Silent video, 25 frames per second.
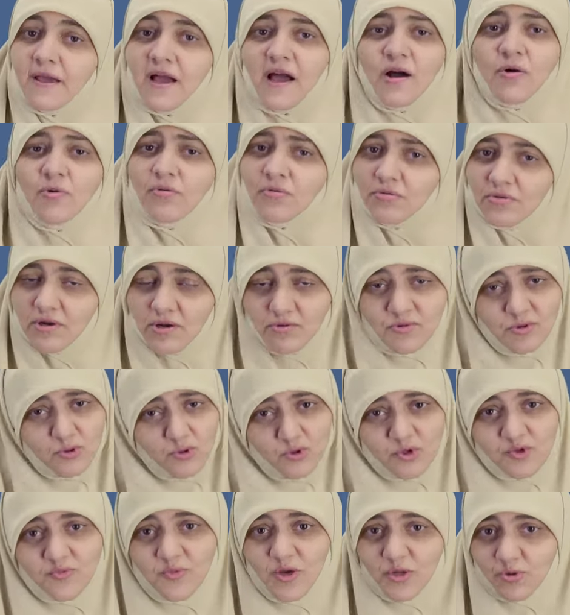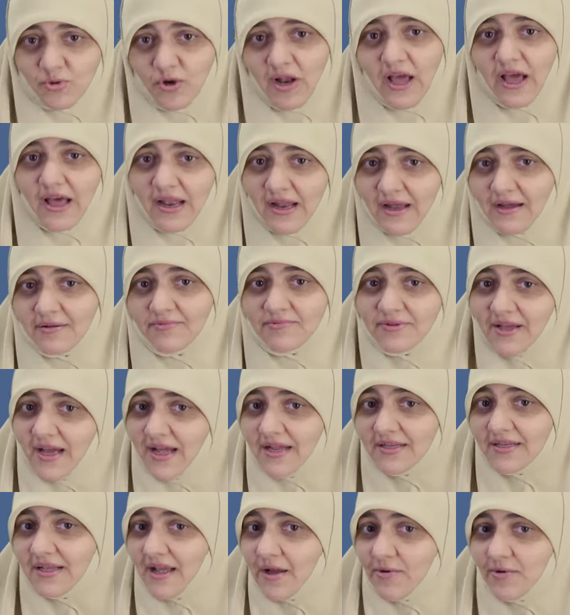او لو انتوا سمعتوا الحلقه
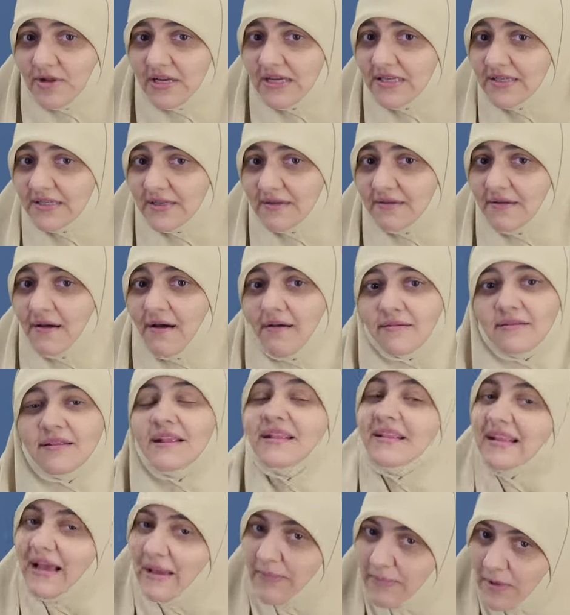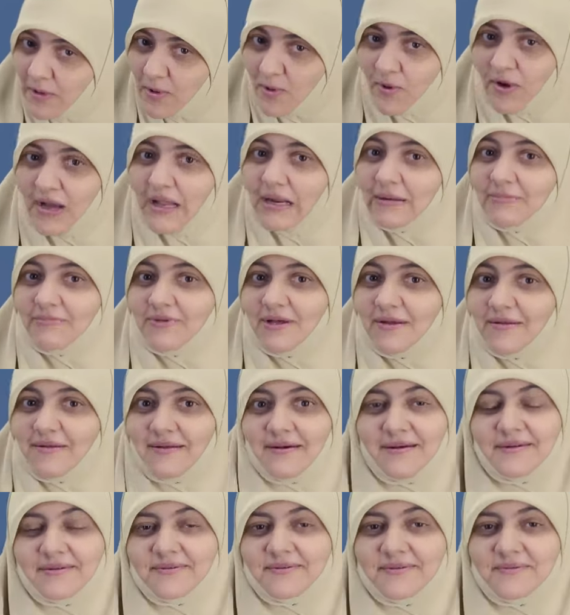بتاعه كواليس النهارده تعملوا الكلام ده
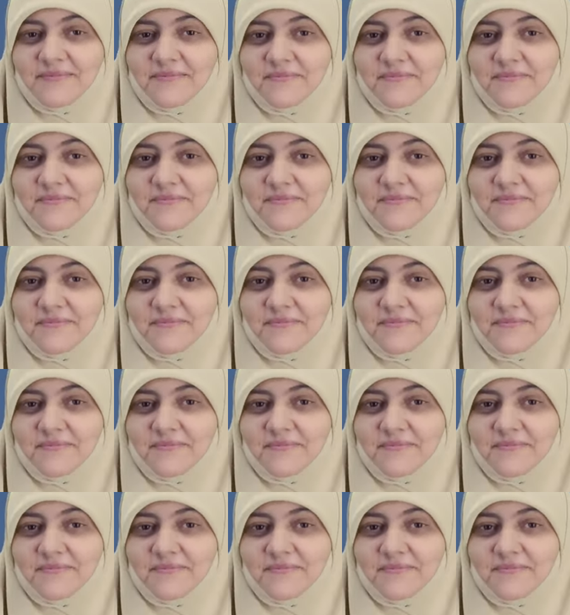النهارده